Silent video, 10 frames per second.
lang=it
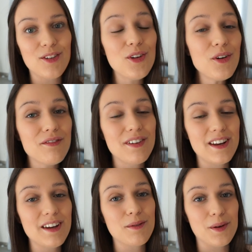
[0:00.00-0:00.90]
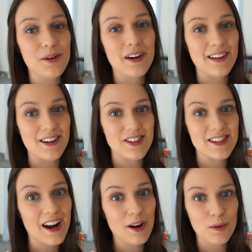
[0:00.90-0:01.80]
non vedevo l'ora di
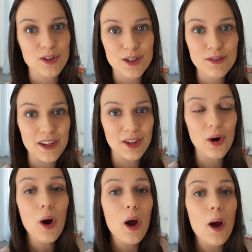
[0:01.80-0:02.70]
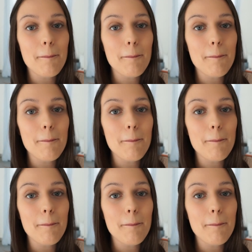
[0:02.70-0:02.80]
registrare questo video